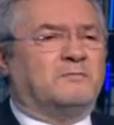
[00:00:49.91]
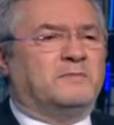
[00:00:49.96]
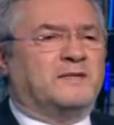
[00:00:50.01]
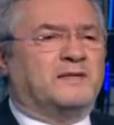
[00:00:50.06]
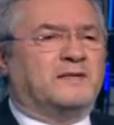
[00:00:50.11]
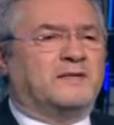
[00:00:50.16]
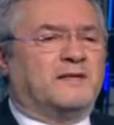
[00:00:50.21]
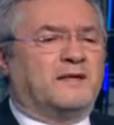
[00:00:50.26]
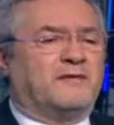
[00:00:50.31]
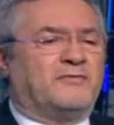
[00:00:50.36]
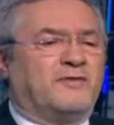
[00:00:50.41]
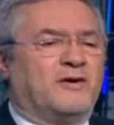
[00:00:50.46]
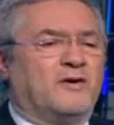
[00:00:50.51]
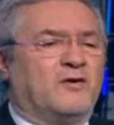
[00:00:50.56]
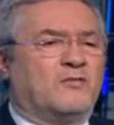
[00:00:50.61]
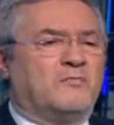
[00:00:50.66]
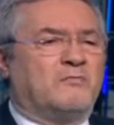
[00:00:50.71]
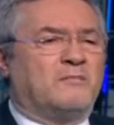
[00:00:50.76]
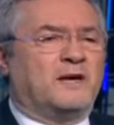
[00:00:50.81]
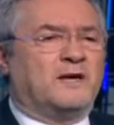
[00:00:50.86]

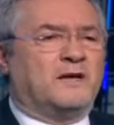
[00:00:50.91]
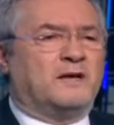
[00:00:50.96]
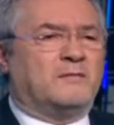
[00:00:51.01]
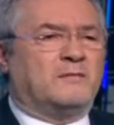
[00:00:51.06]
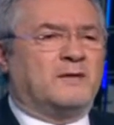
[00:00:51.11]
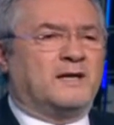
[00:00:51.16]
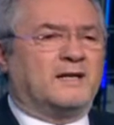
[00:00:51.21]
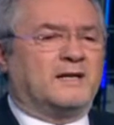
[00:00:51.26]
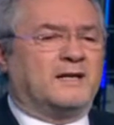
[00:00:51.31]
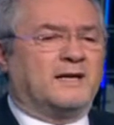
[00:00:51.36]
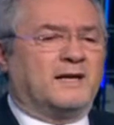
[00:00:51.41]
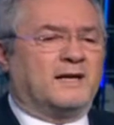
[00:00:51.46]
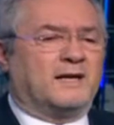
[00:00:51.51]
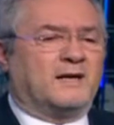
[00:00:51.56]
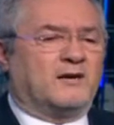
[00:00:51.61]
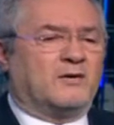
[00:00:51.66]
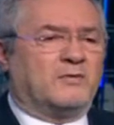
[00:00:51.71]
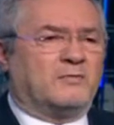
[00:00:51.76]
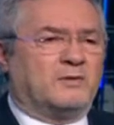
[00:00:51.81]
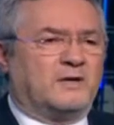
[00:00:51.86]
بالتفاهم بين
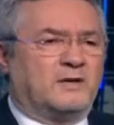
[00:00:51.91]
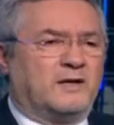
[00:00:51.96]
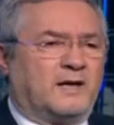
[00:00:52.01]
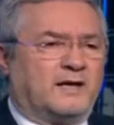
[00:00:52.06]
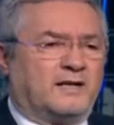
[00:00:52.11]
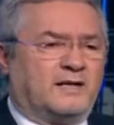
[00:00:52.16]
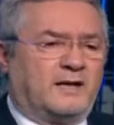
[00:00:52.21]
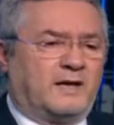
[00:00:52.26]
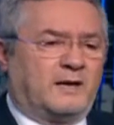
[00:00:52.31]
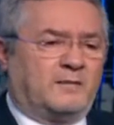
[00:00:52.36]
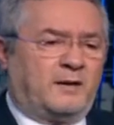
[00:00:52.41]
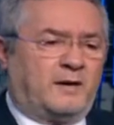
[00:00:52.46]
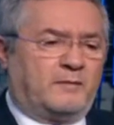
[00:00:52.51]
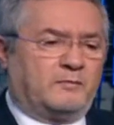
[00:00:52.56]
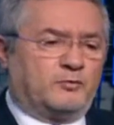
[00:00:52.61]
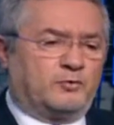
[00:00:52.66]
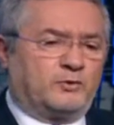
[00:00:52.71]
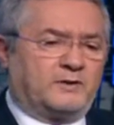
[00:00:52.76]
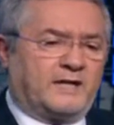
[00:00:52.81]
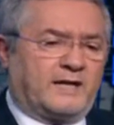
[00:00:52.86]
البلدين او بالهيدا يعني بعد
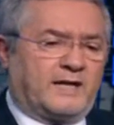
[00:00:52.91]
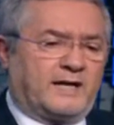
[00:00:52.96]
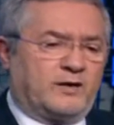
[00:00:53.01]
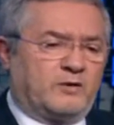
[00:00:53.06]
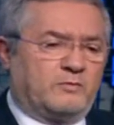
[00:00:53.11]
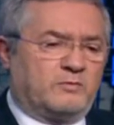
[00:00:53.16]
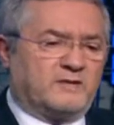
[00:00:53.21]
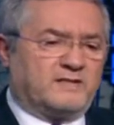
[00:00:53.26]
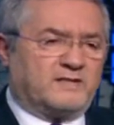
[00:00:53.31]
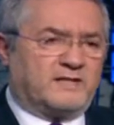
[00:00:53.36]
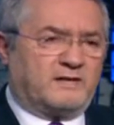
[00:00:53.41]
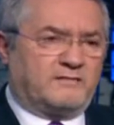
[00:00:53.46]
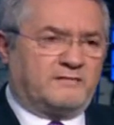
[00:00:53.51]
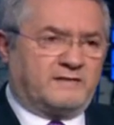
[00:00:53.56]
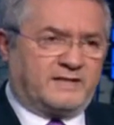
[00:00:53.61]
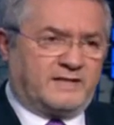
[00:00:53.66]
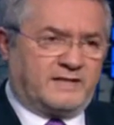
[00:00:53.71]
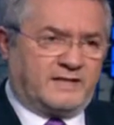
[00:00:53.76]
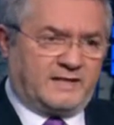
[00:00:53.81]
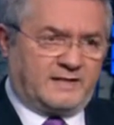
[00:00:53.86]
بدهم يتدخلوا بقصه
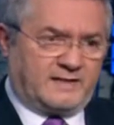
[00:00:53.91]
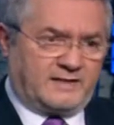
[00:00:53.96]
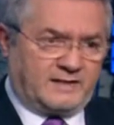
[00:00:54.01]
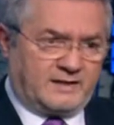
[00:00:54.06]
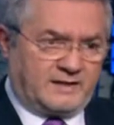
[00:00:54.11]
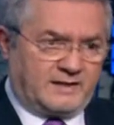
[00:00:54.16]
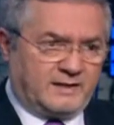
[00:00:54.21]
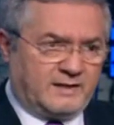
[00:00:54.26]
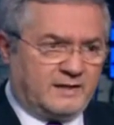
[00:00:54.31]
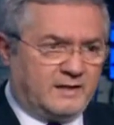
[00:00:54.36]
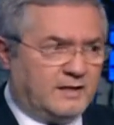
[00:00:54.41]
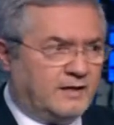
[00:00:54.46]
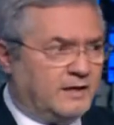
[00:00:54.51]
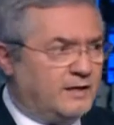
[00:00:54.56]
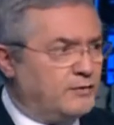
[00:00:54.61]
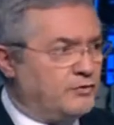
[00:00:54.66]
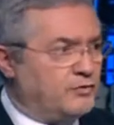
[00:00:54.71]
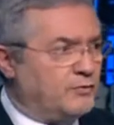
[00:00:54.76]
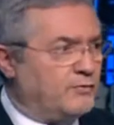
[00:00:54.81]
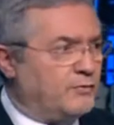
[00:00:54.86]
الفيزايات يعني
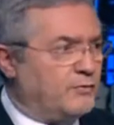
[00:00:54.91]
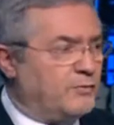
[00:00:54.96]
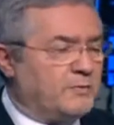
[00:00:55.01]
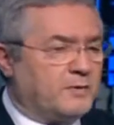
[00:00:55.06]
يشوفوا أه.